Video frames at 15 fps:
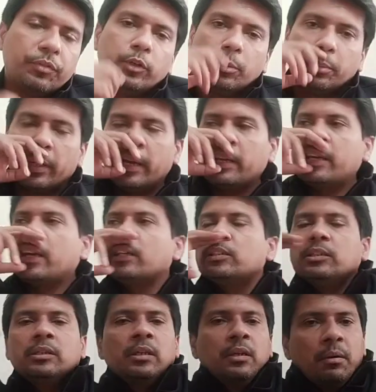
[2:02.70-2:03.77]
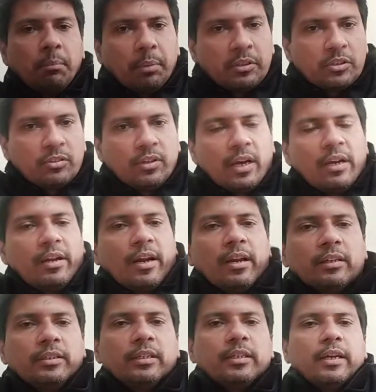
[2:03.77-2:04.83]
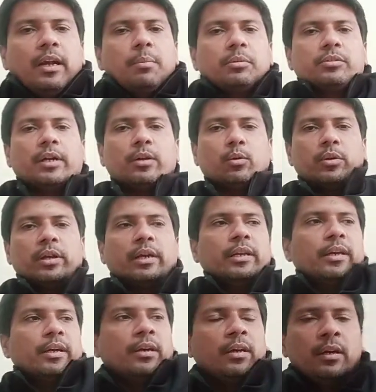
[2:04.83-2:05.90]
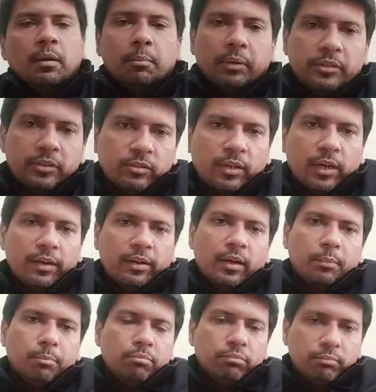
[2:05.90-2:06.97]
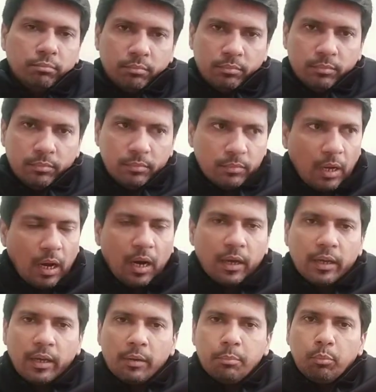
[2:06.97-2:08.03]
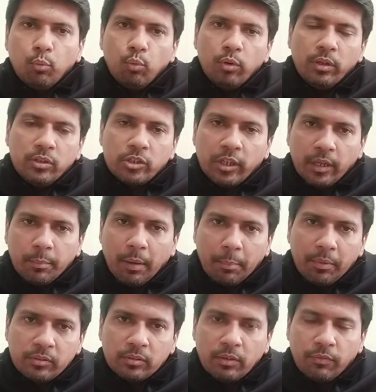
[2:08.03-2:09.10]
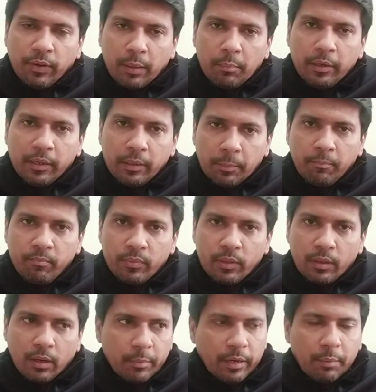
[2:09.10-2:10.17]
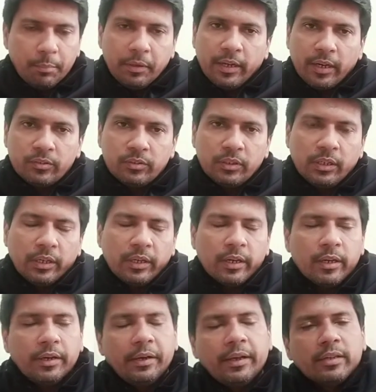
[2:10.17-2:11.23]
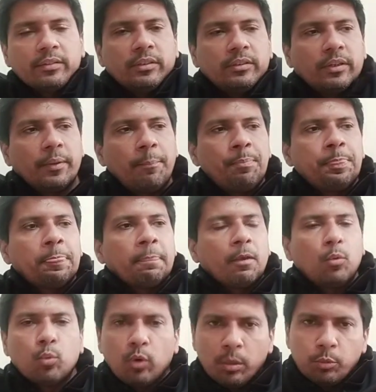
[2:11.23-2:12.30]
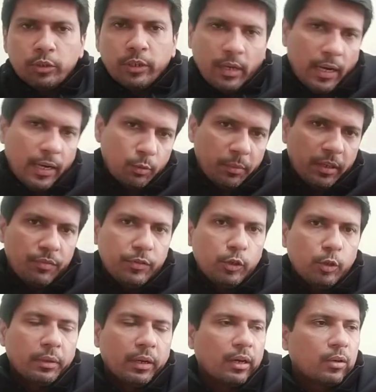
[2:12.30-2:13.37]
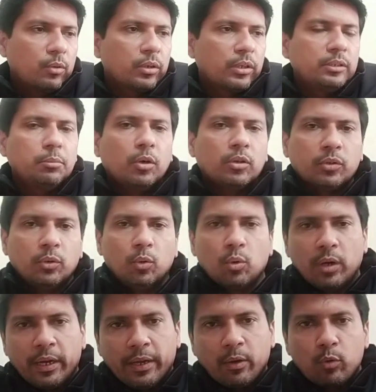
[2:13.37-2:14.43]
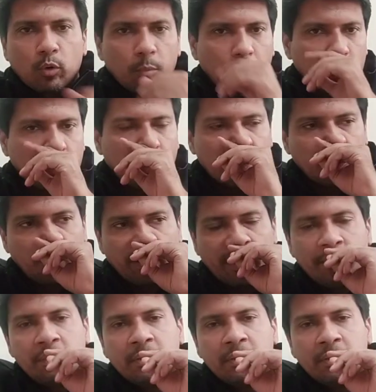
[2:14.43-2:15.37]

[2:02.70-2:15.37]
वीडियो बनाई है कि जी पच्चीस हज़ार लेरा लग जाता है यहाँ पर सेट होने के लिए पच्चीस हज़ार लेरा आके पूरी छः मेम्बर्स की फैमिली का मैंने अभी टी की है इंडिया से उन्होंने मुझे कहा तो मैं ये वीडियो बना रहा हूँ कि जी बहुत से लोग आए हैं और उनको बहुत हाथ हुए